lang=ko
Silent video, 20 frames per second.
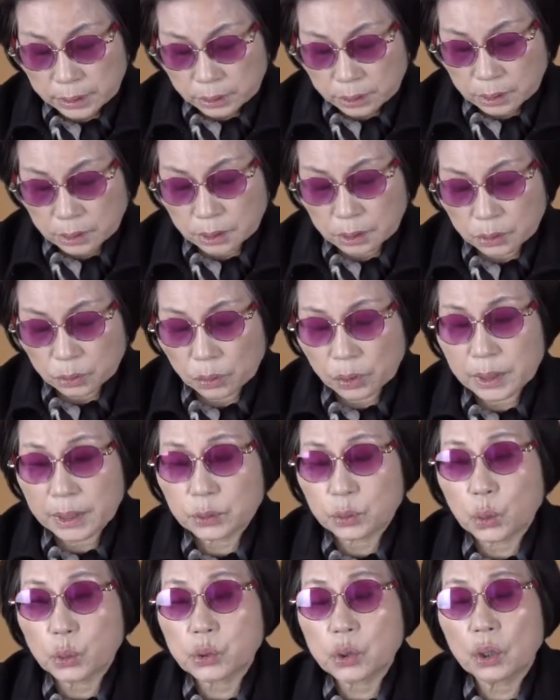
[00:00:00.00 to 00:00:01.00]
어,
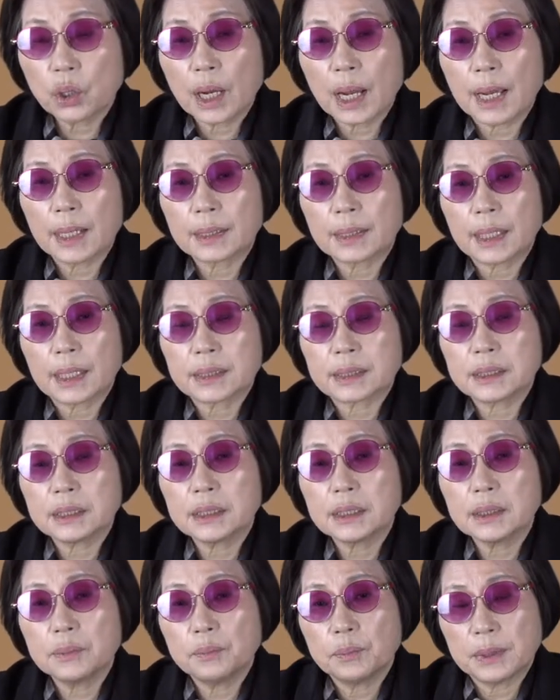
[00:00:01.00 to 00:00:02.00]
원래 도정환의
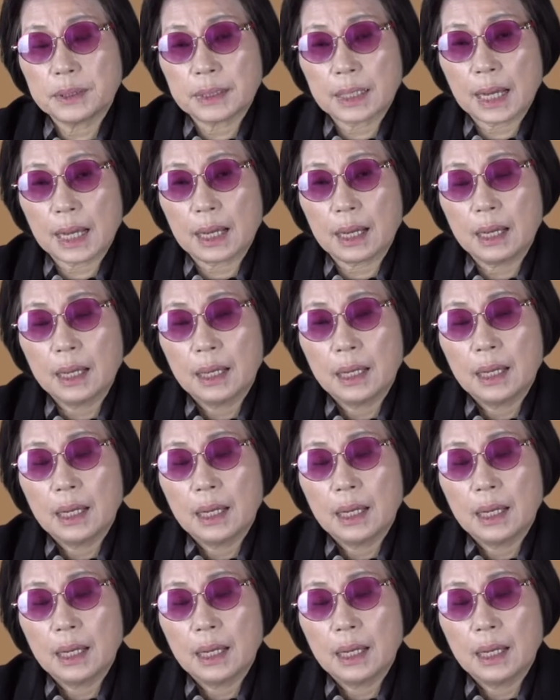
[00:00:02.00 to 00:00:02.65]
시입니다.